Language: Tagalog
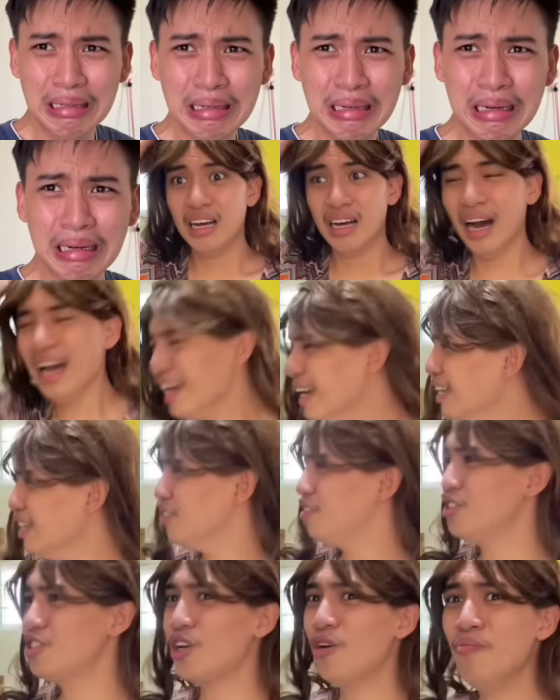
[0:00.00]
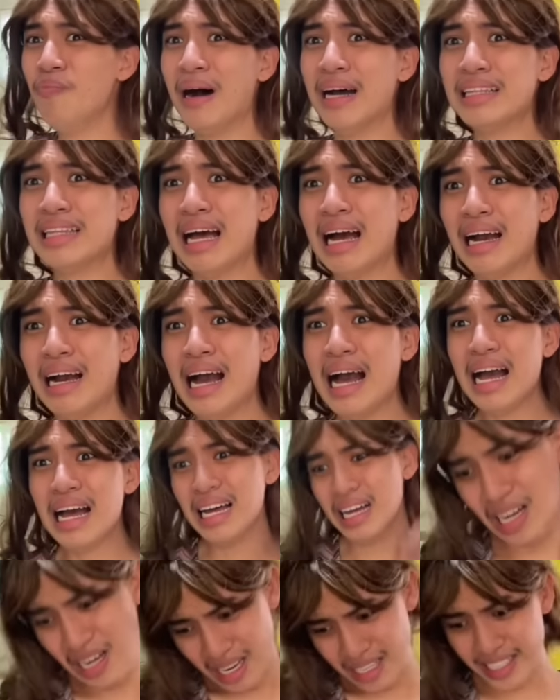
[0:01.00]
Ay! Diyos kong bata ka!
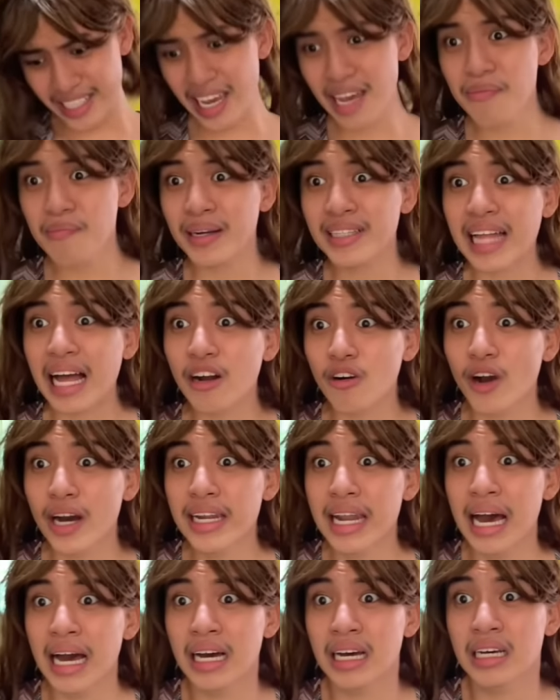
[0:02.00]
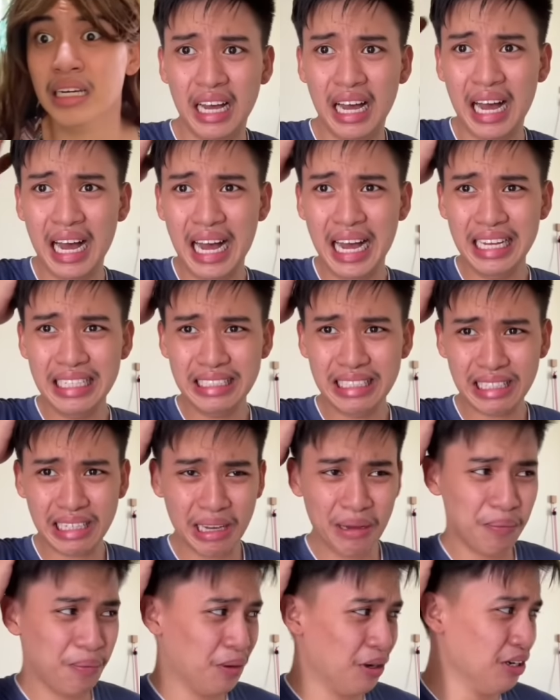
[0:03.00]
Sige, magtago ka na! Ah, sige
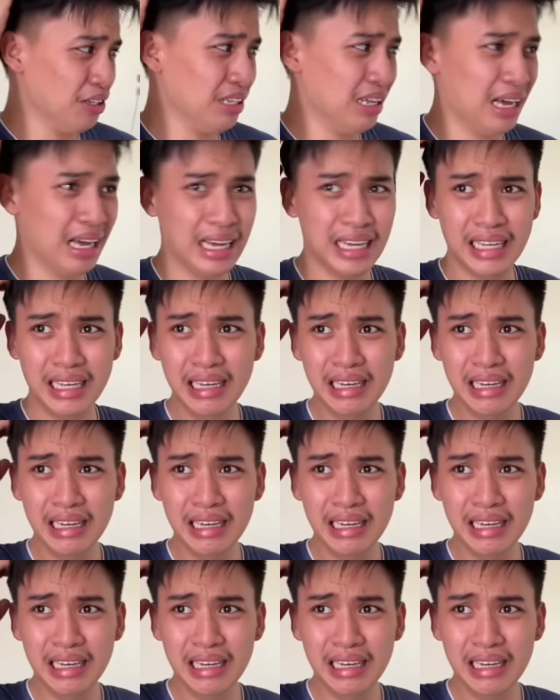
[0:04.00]
po, Nay.